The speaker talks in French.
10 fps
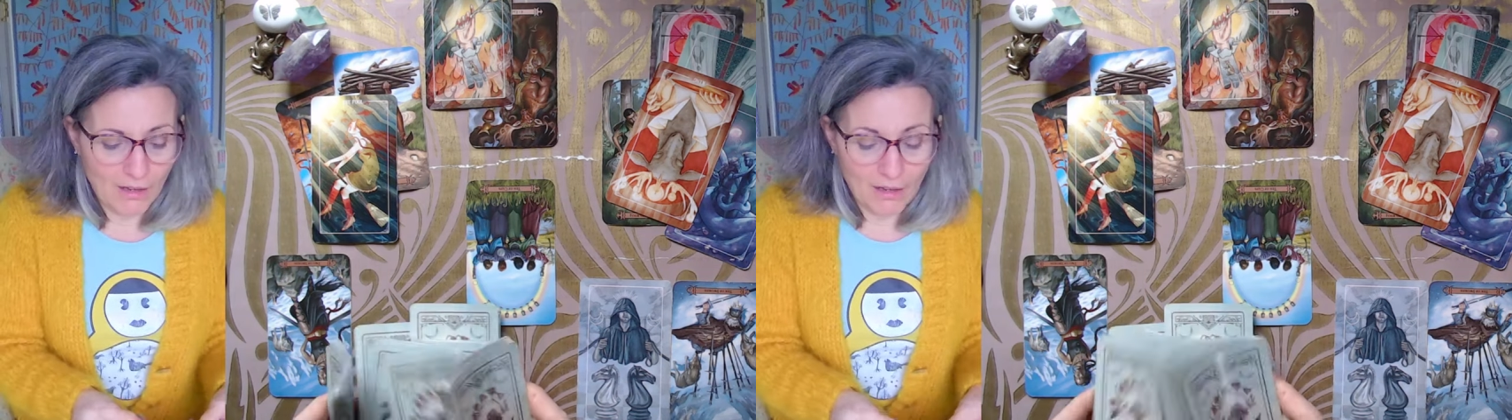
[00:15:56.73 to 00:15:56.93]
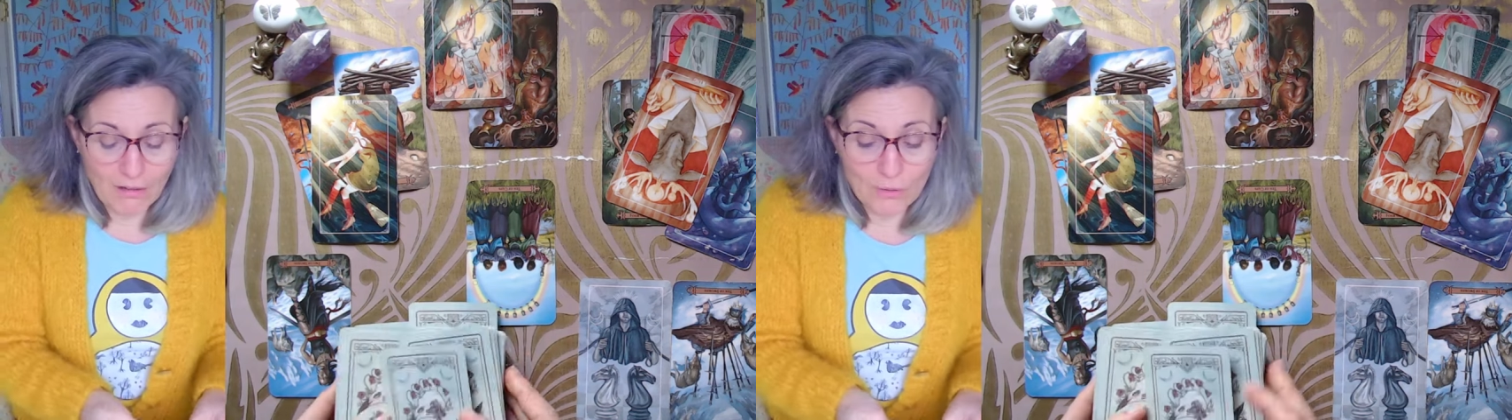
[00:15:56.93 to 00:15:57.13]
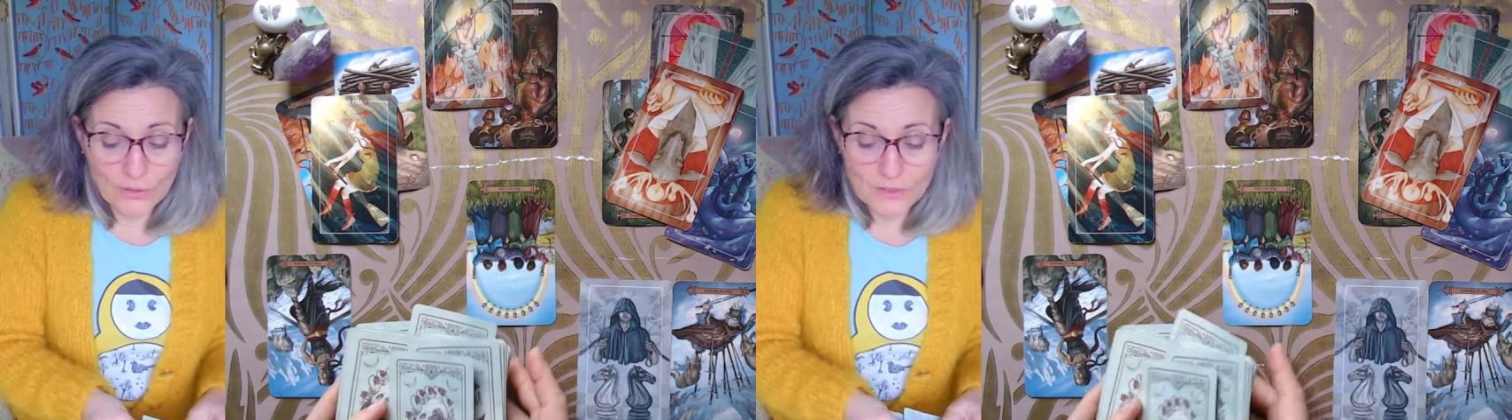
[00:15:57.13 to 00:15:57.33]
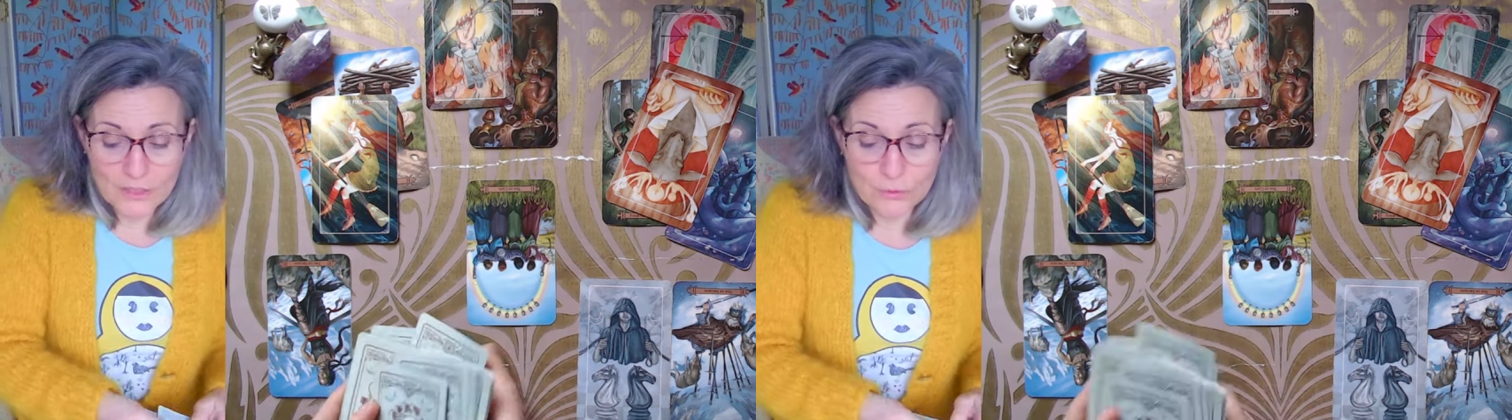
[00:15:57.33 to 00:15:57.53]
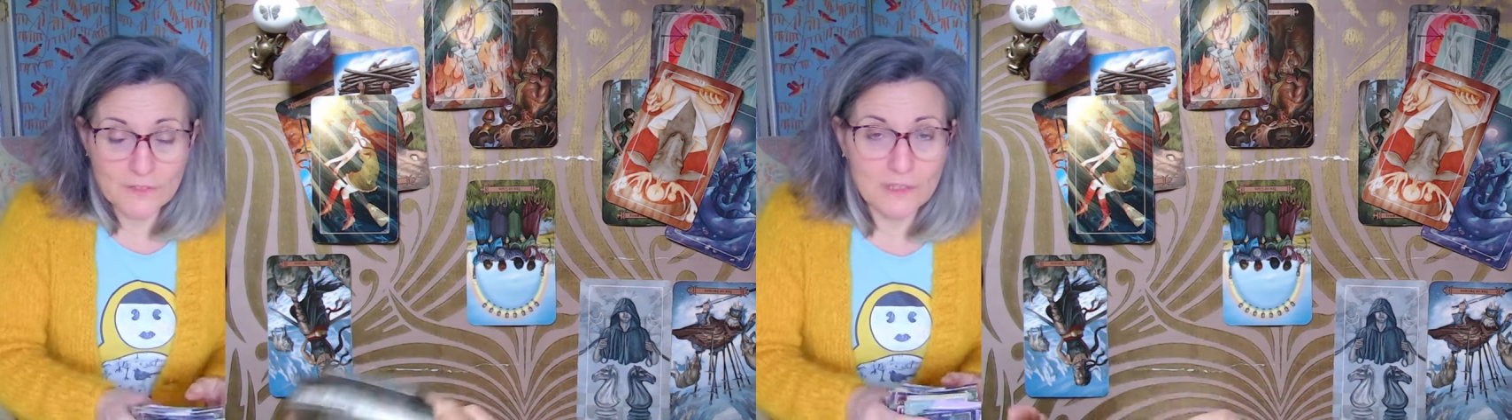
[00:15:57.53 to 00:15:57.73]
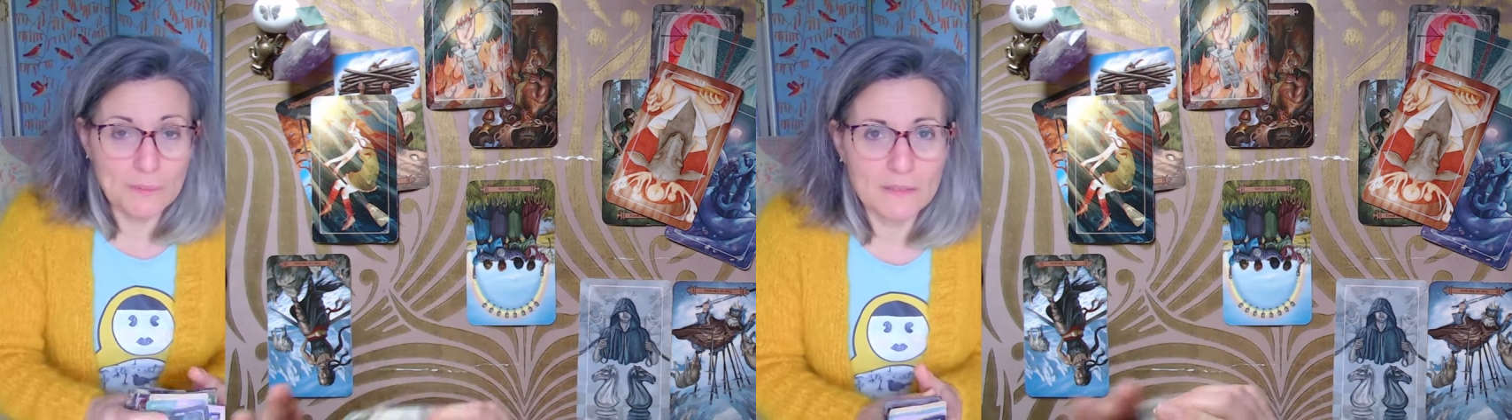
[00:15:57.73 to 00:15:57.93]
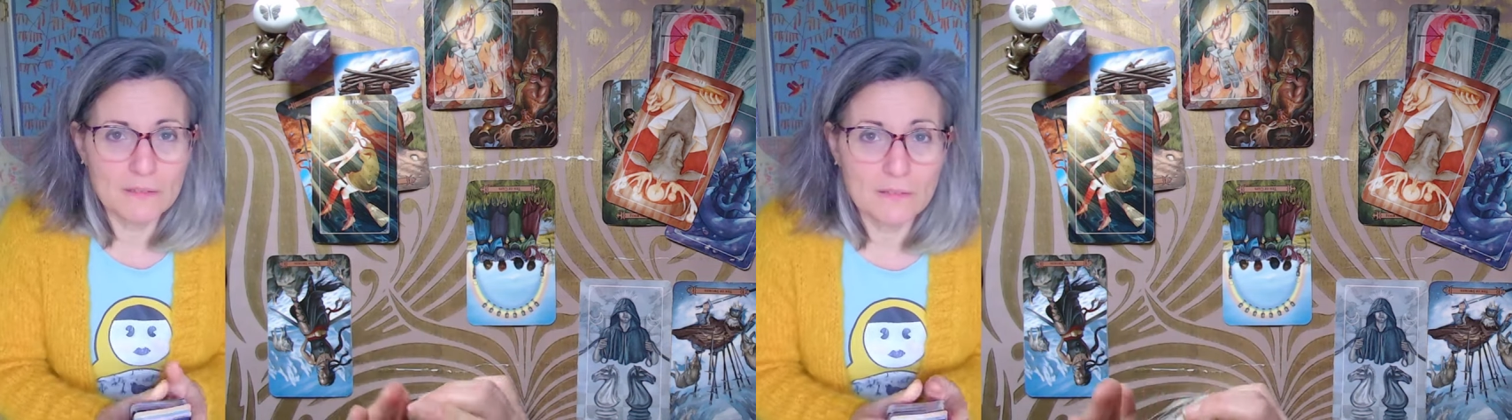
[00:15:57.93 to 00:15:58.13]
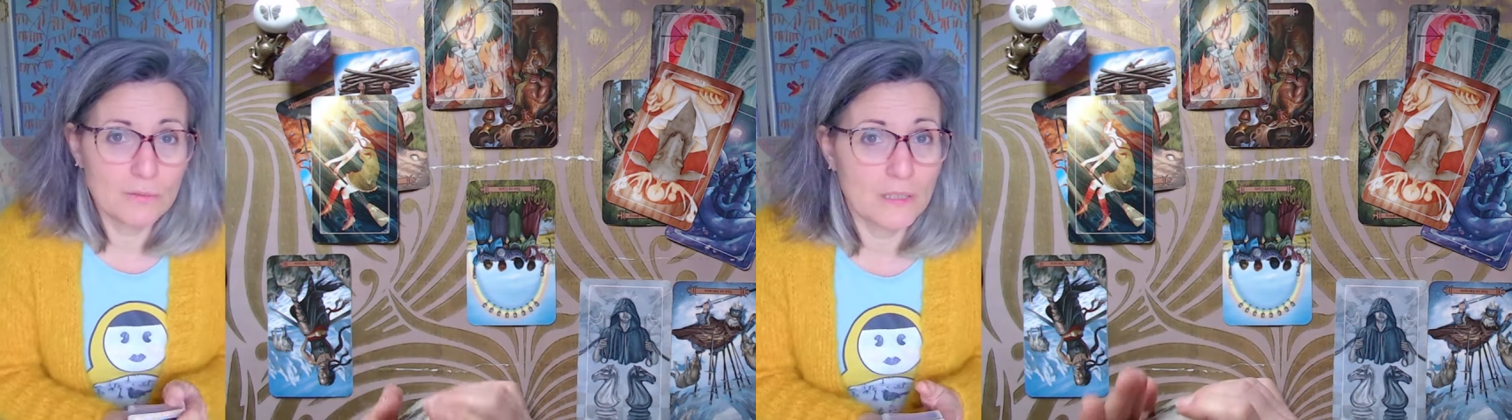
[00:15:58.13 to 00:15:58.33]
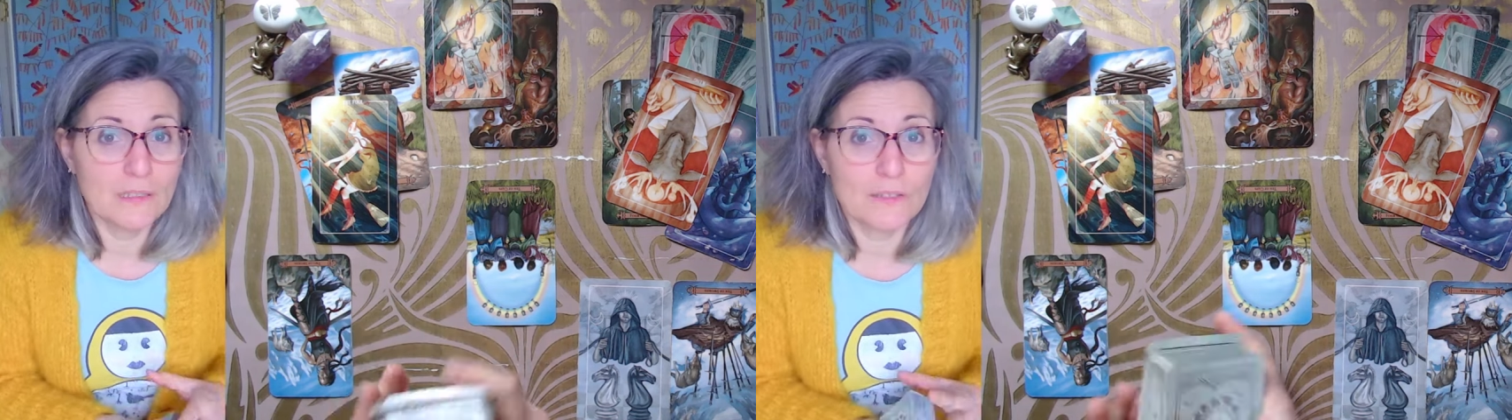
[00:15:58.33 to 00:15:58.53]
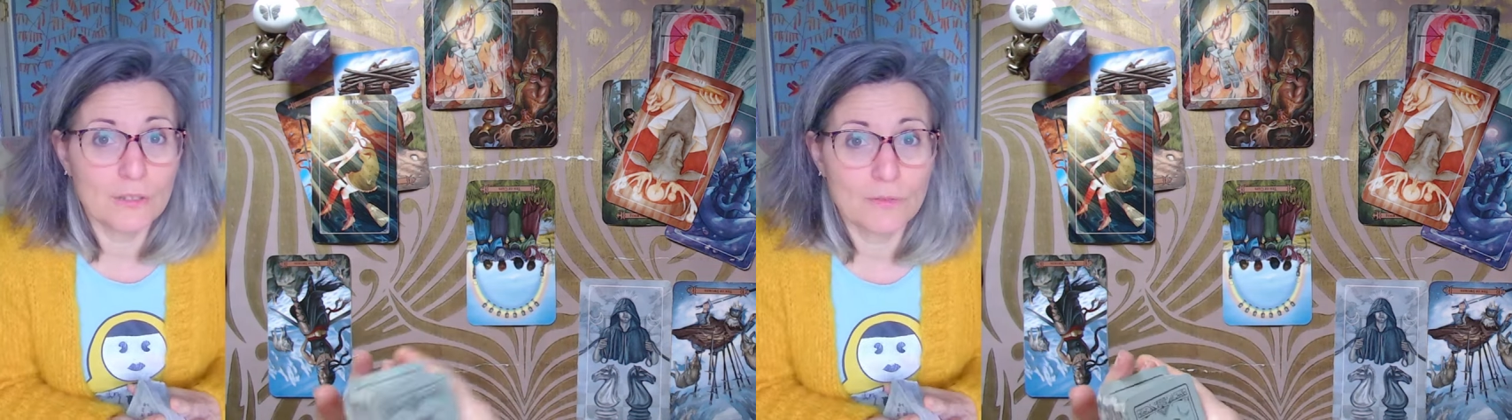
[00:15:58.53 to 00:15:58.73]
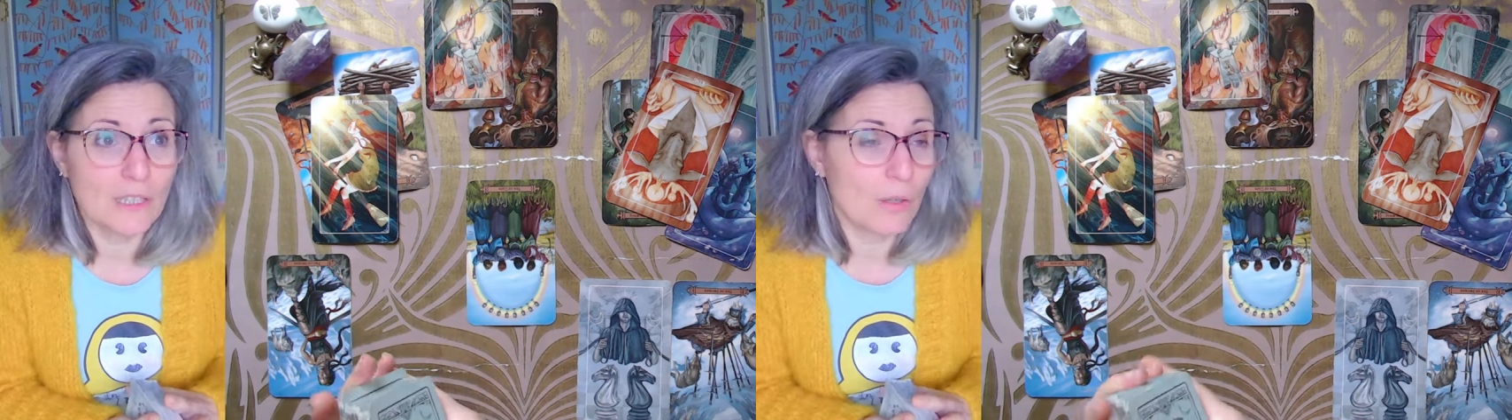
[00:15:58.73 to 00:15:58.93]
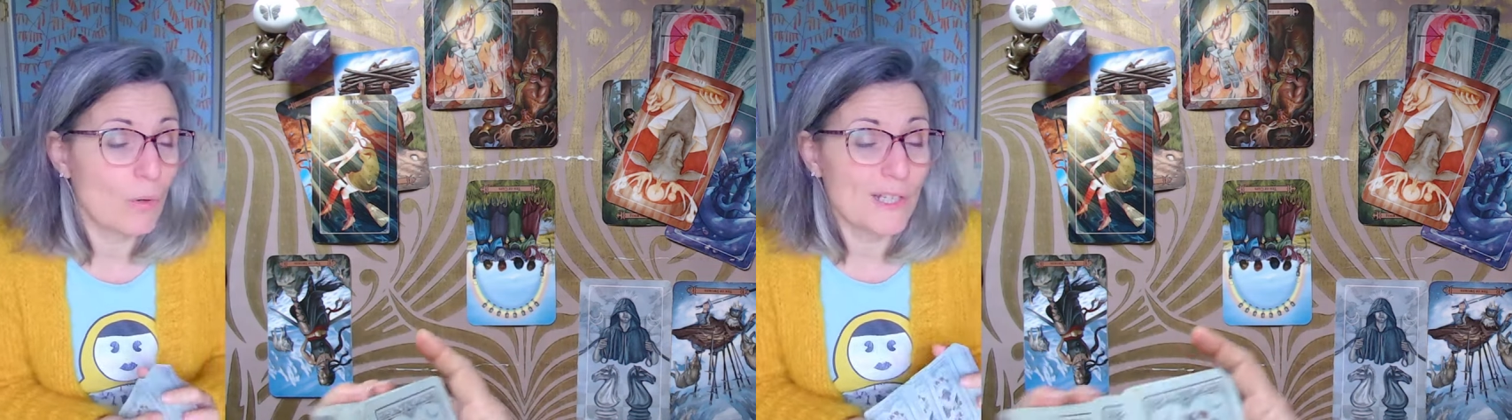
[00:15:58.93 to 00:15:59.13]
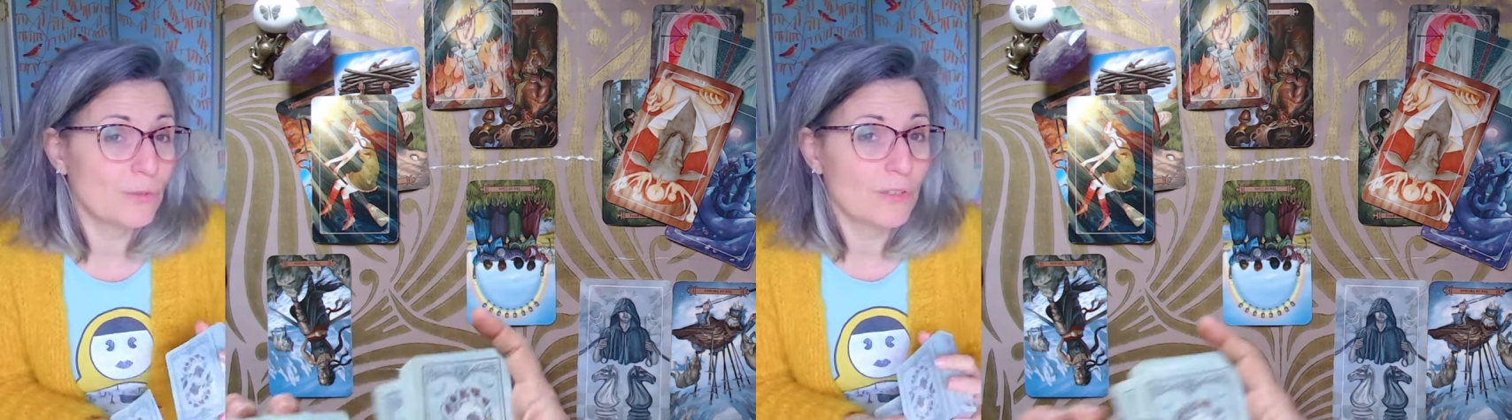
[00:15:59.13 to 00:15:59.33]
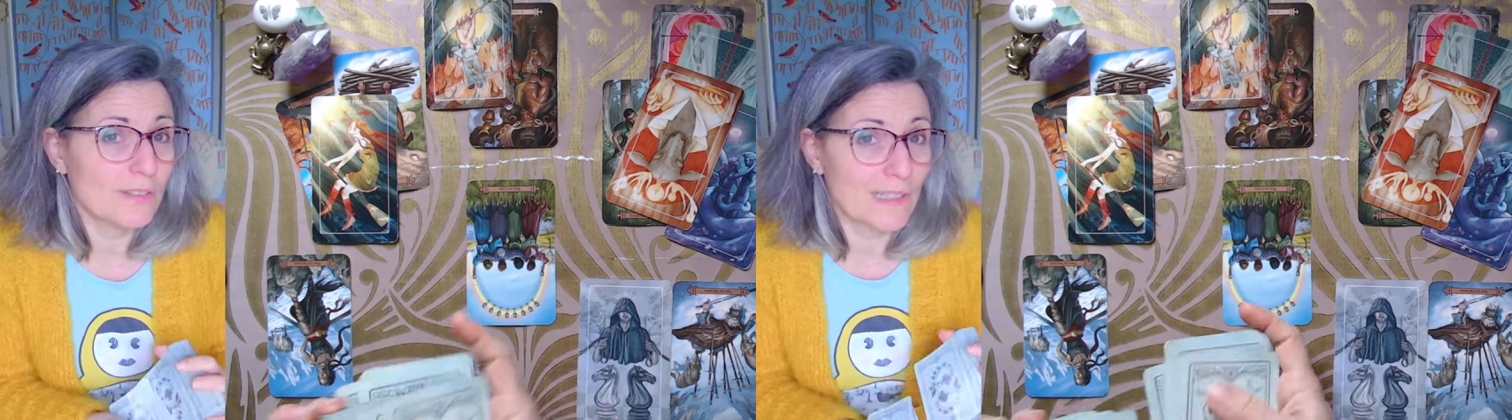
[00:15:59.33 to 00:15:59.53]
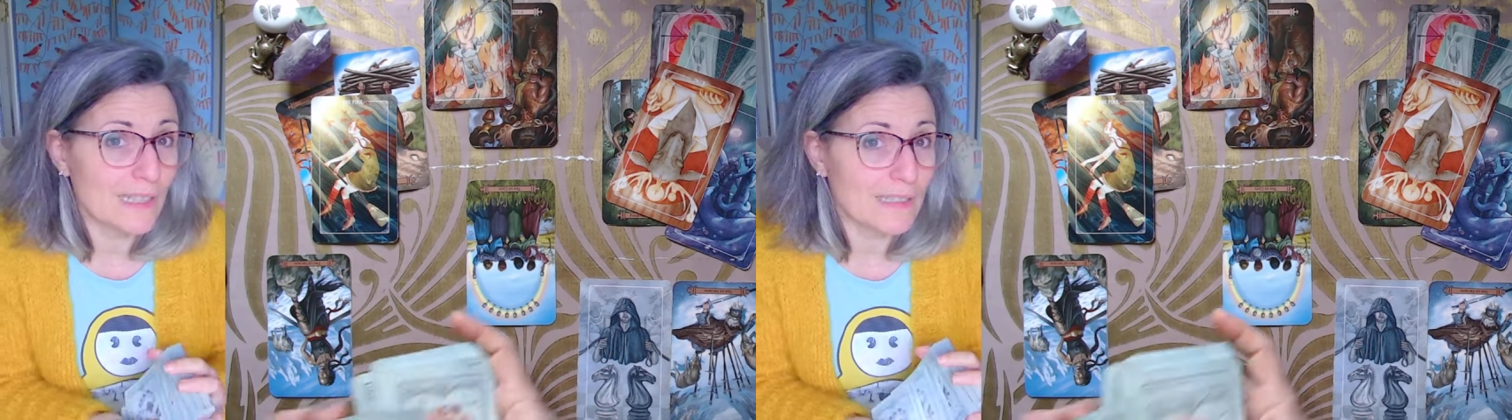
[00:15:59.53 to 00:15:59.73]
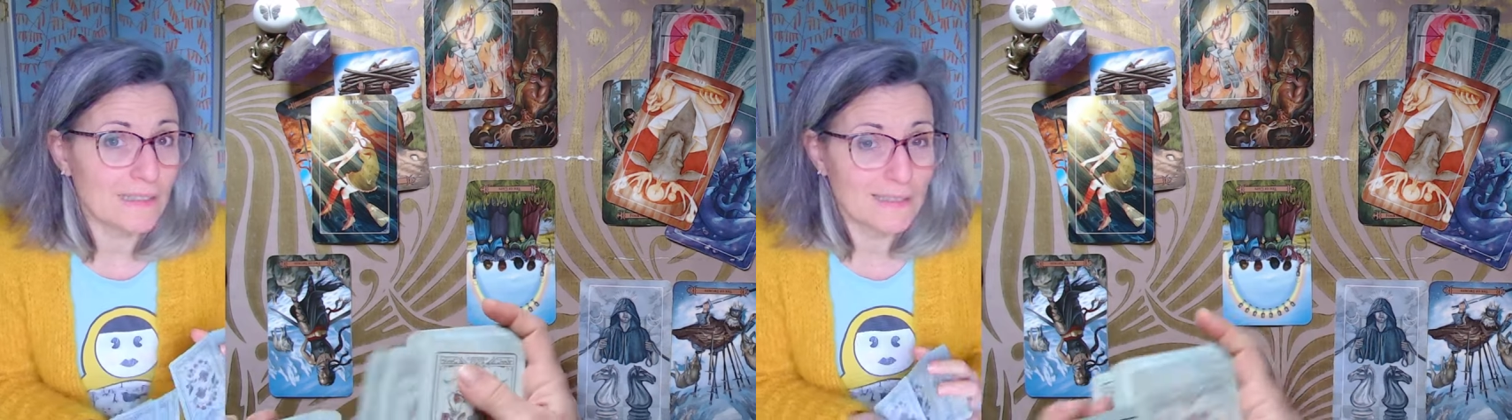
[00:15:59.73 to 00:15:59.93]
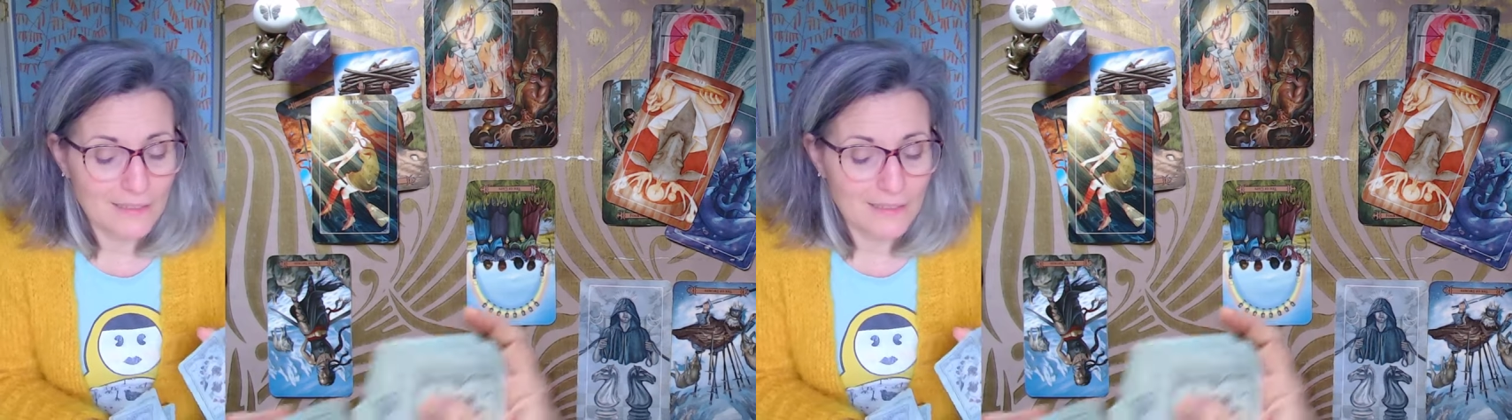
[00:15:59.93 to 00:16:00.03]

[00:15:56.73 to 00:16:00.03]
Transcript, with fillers: alors qu'en fait elle est juste timide, vous voyez ce que je veux dire Ou elle est juste dans sa tête.